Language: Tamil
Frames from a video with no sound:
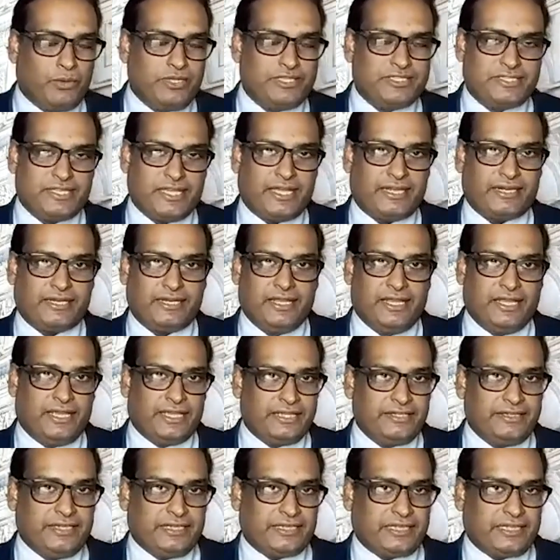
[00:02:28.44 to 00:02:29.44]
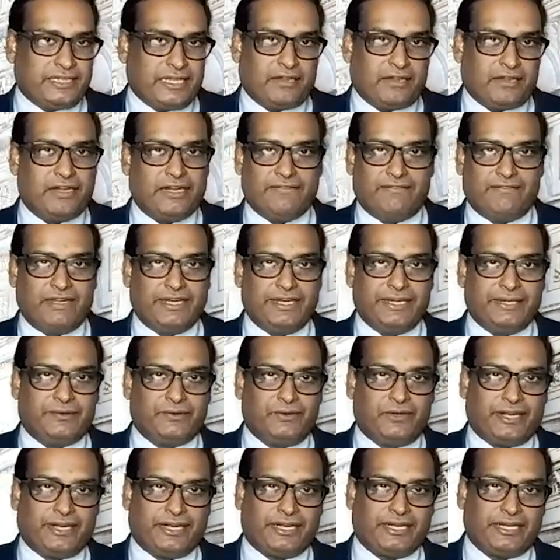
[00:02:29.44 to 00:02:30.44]
போலீசார் இந்த தகவலை
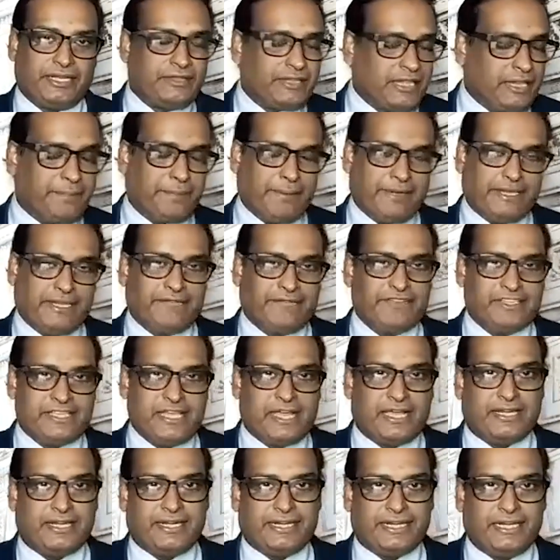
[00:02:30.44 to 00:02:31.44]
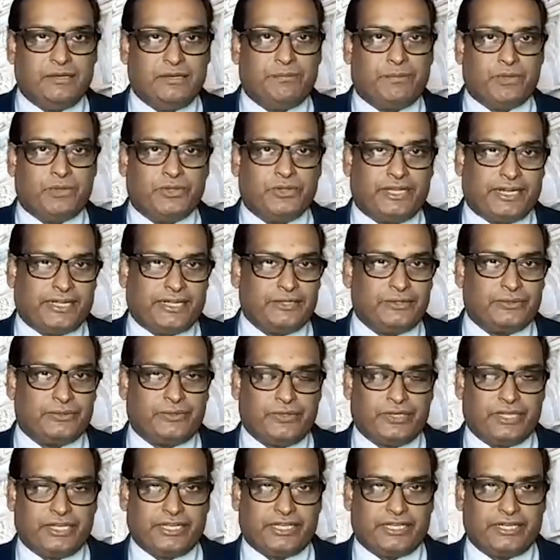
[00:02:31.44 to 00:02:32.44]
வெளியிட்டுள்ளனர் இதை பற்றிய விசாரணைகள் இப்பொழுது நடந்து
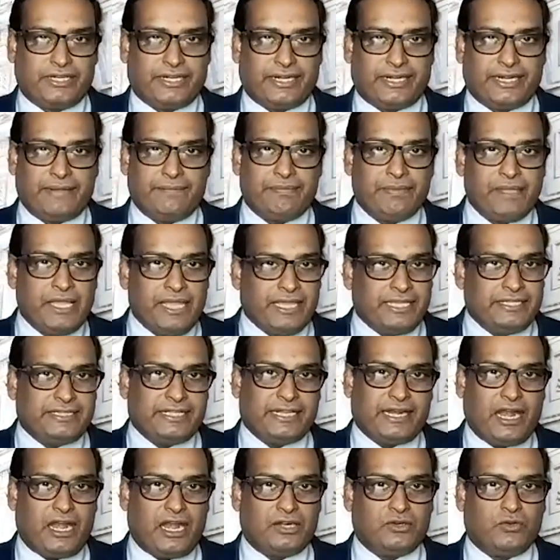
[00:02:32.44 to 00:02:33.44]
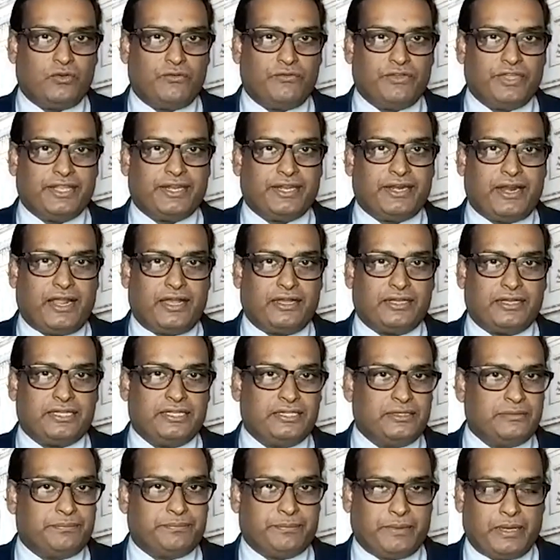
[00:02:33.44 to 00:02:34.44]
கொண்டிருக்கின்றன இந்த ராணுவ வீரர்
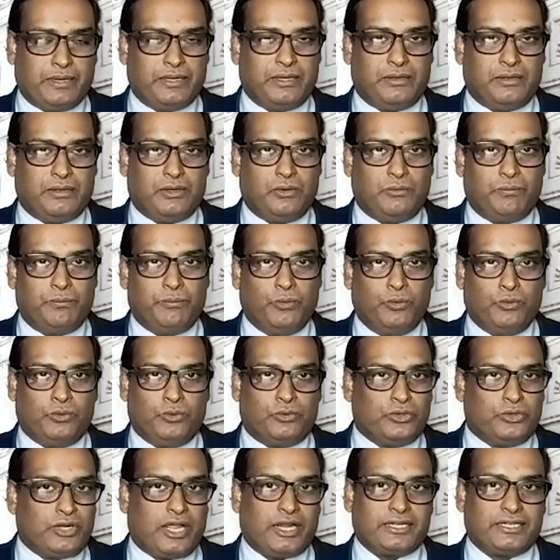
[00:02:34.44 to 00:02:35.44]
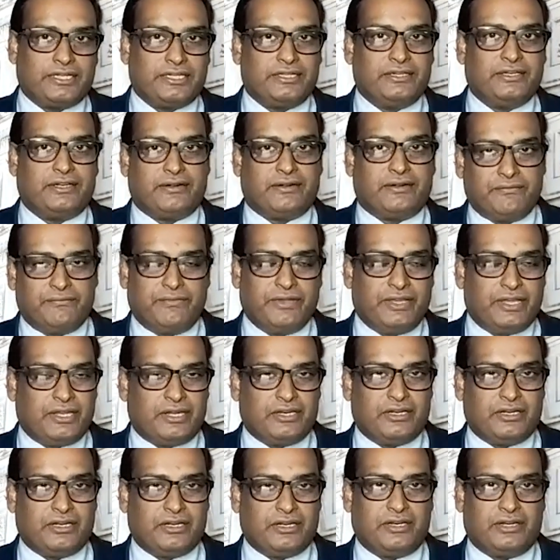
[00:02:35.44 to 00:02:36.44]
அங்கு மூன்று நான்கு
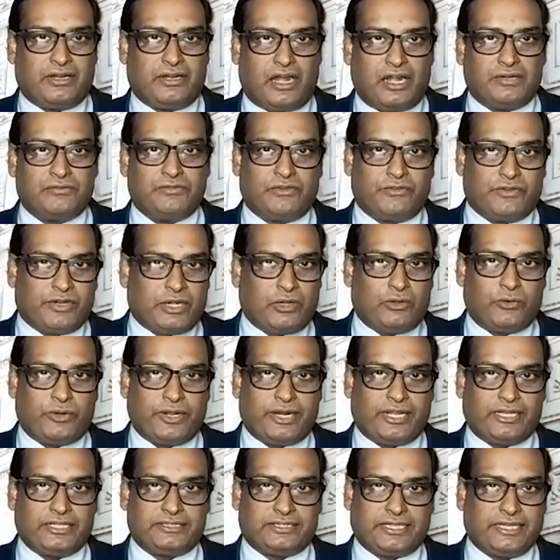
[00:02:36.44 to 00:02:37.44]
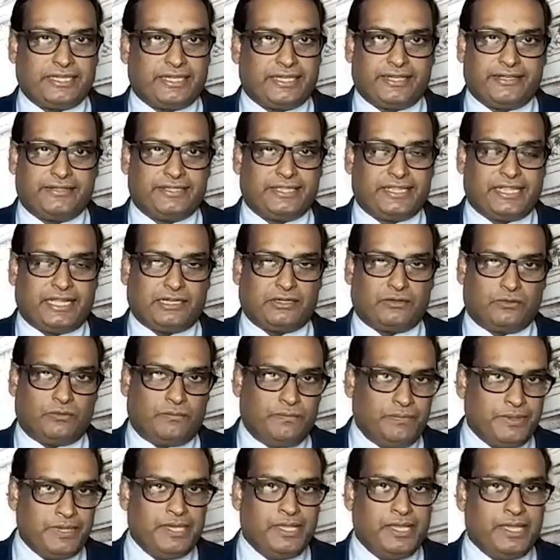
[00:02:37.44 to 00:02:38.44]
வேறு ராணுவ வீரர்களுடன் அங்கு தங்கி
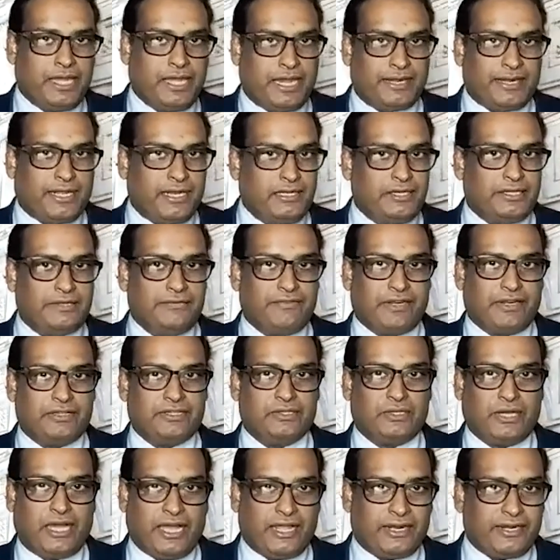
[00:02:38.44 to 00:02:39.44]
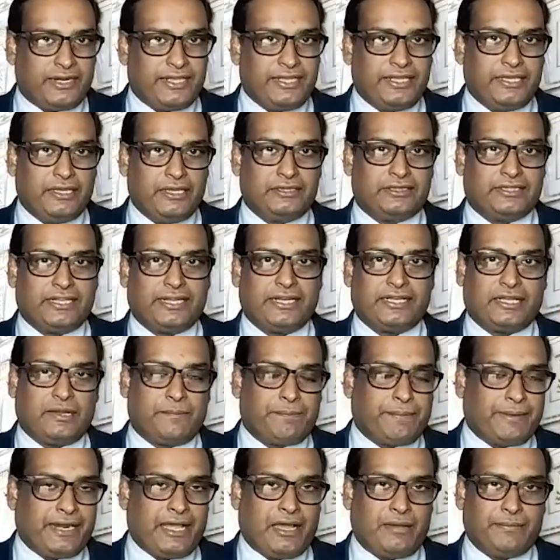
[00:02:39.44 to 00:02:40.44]
இருந்ததாகவும் ஆனால் இவரது அறை
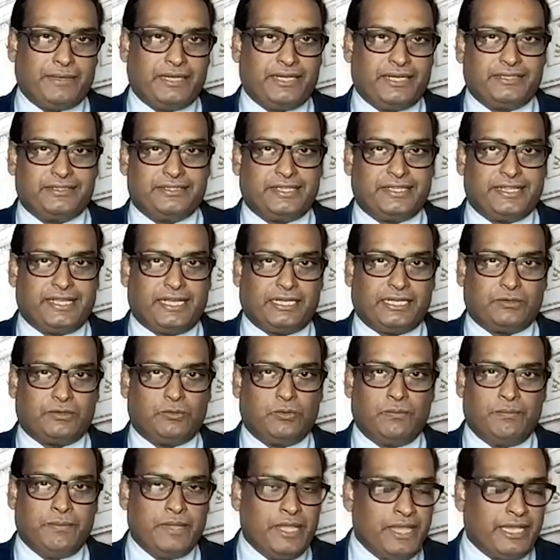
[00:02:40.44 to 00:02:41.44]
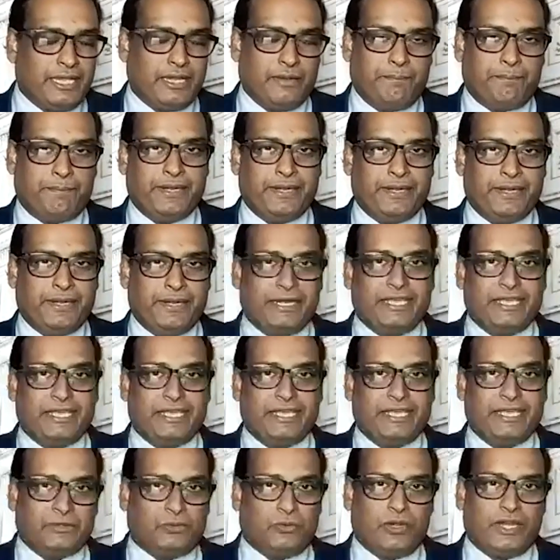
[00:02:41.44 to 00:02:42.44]
திறக்கப்படாமல் இருந்ததாகவும் எப்படி
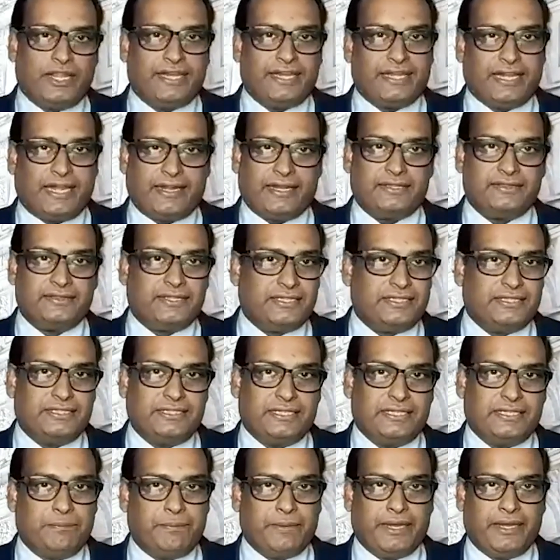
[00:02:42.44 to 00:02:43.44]
இவரது கொலை நடந்தது